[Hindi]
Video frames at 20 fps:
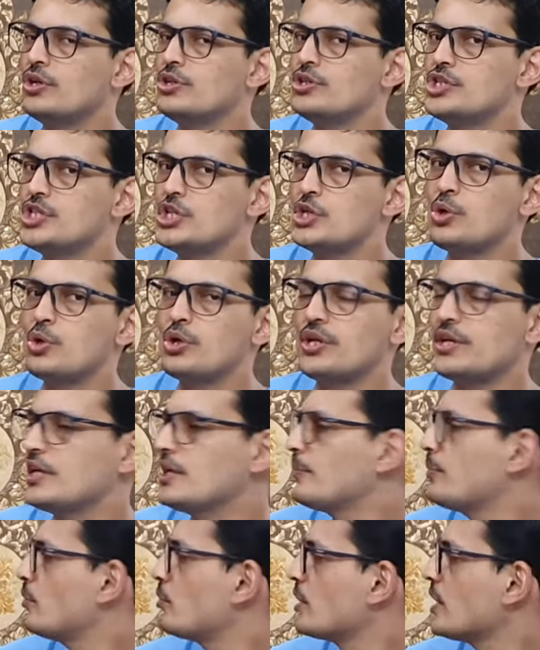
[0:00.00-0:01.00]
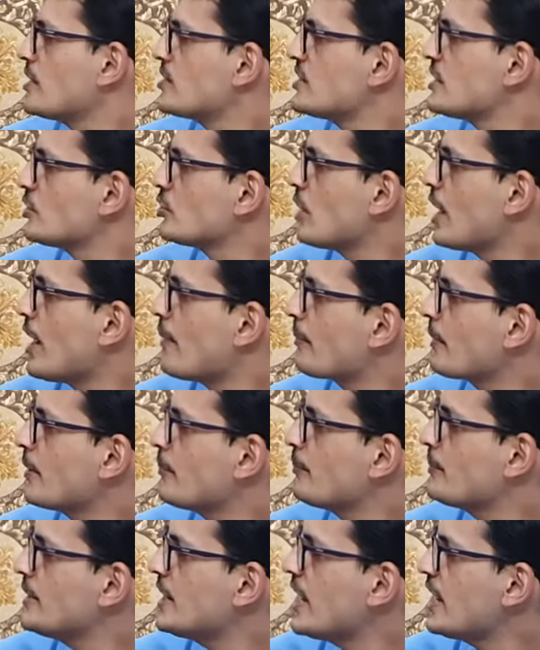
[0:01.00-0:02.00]
जीरो डिग्री पे होना चाहिए तो आपका
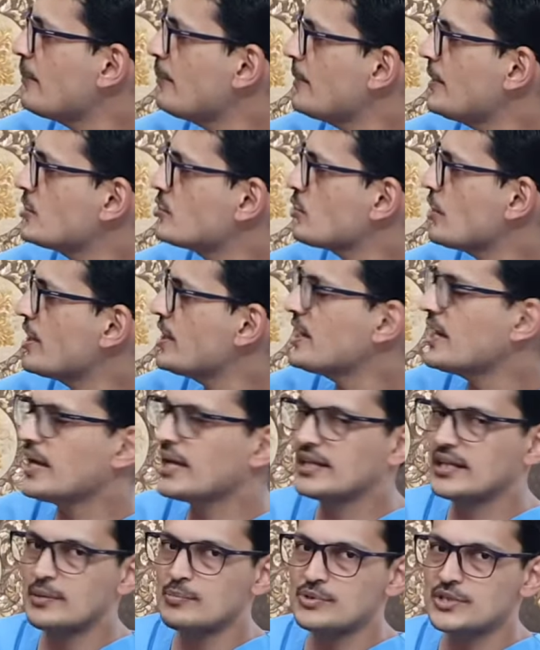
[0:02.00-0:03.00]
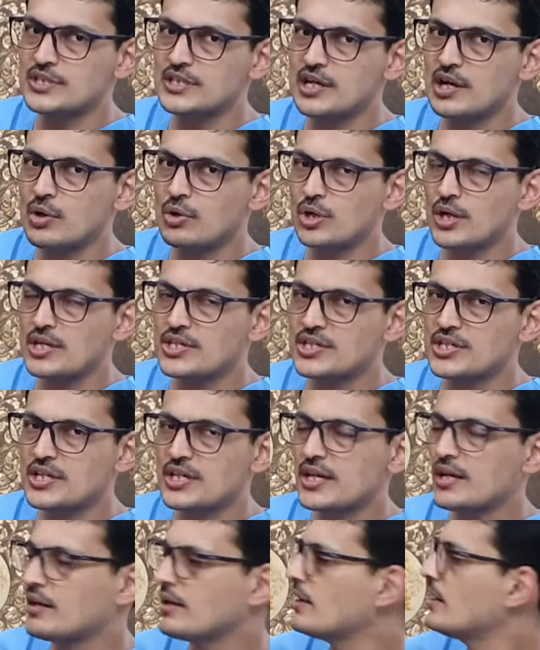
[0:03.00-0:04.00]
पी आई पी ज्वाइंट एकदम सीधा होना
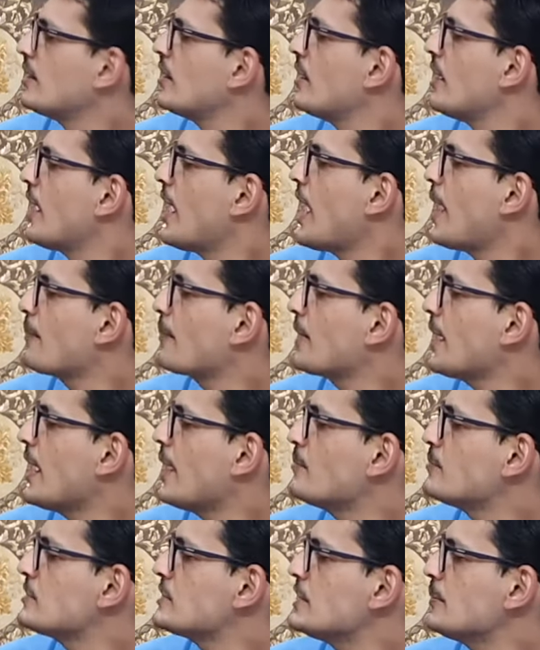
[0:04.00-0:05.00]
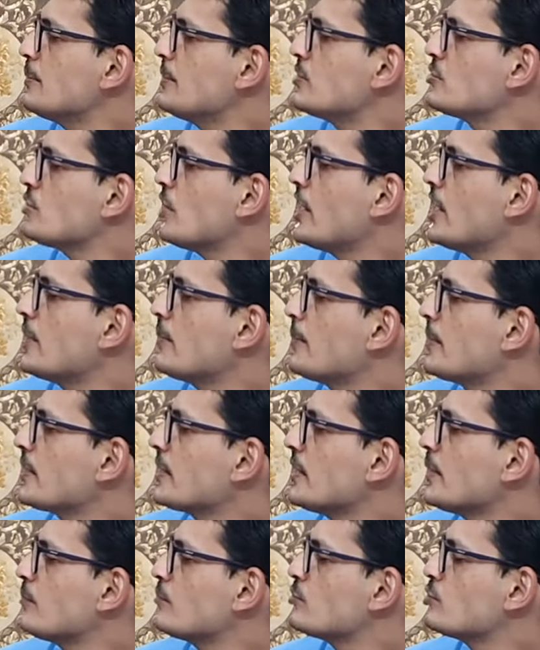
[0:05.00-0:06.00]
चाहिए आपका एम जॉइंट
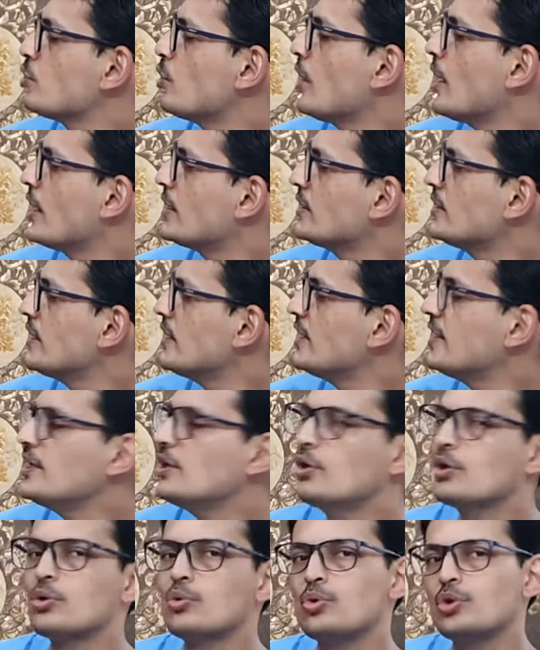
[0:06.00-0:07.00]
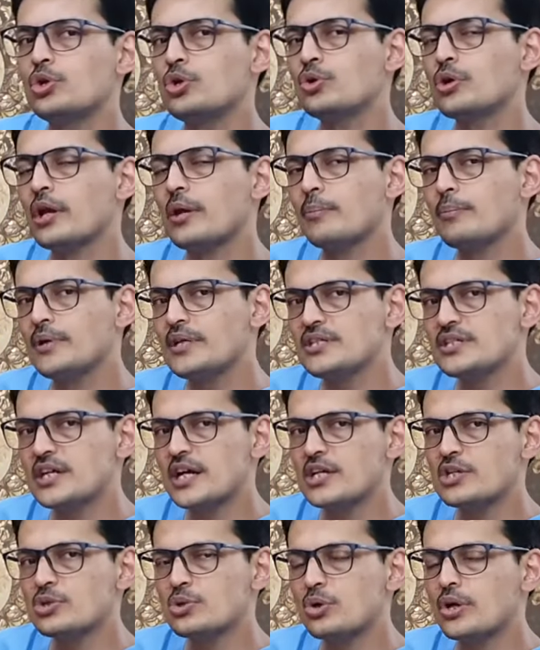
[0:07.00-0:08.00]
मतलब जो हथेली और उंगलियों के बीच
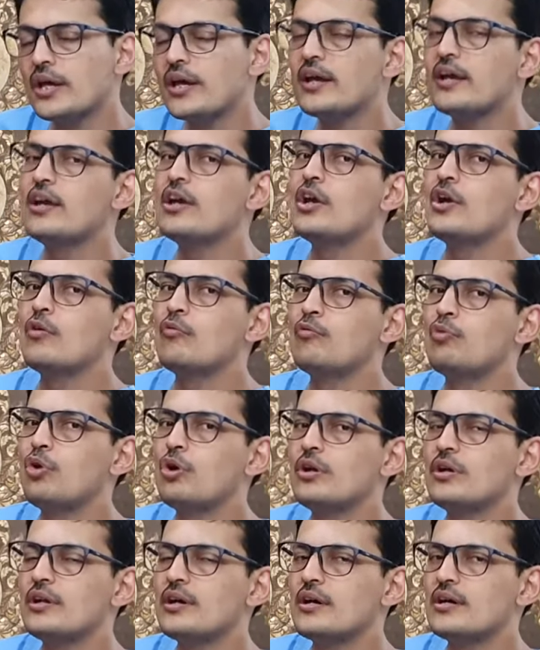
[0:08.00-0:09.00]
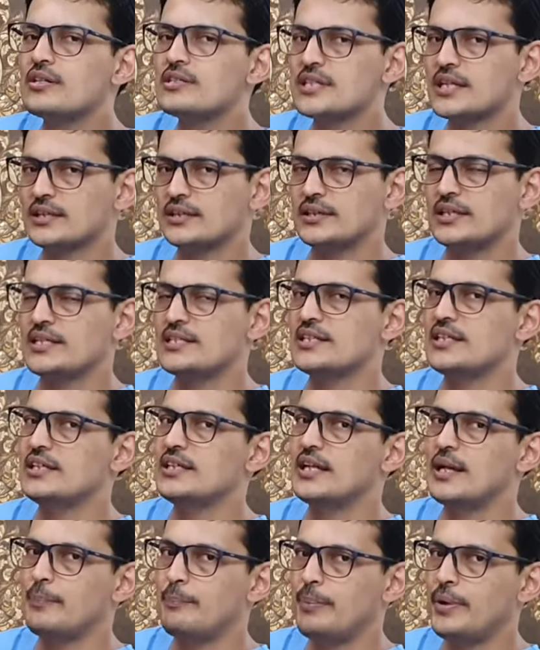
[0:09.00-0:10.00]
का जोड़ है वो 70 से
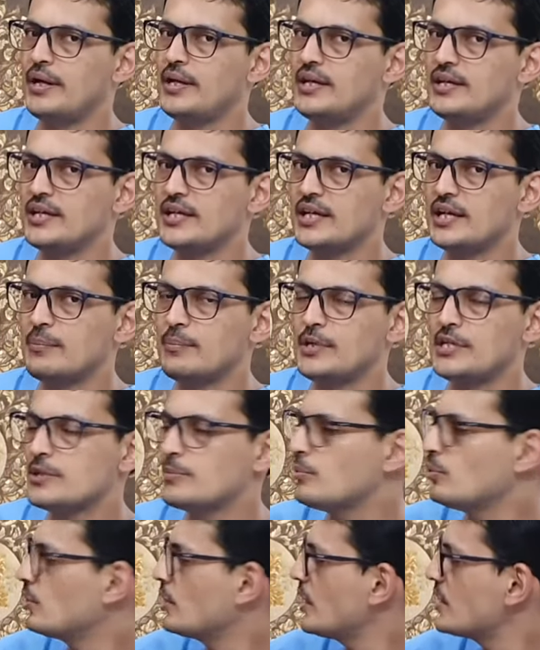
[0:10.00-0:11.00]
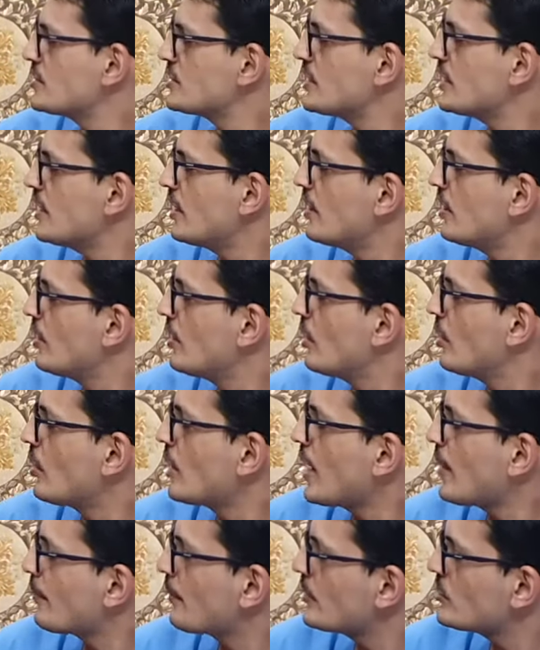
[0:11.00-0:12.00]
90 डिग्री के बीच में होना चाहिए
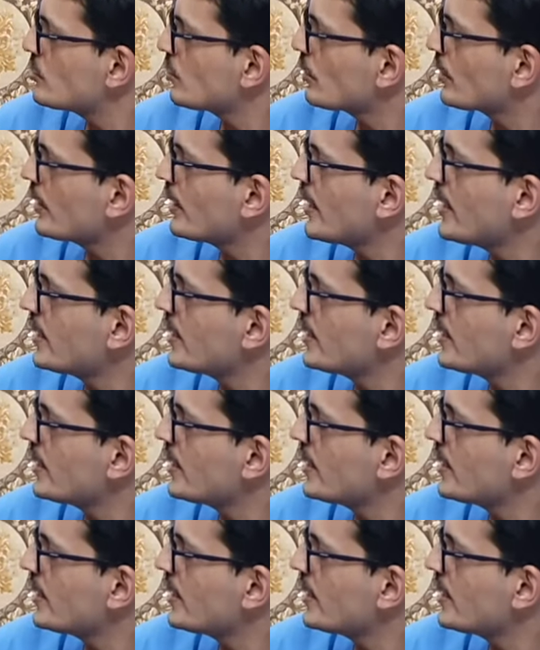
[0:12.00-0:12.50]
और आपकी जो कलाई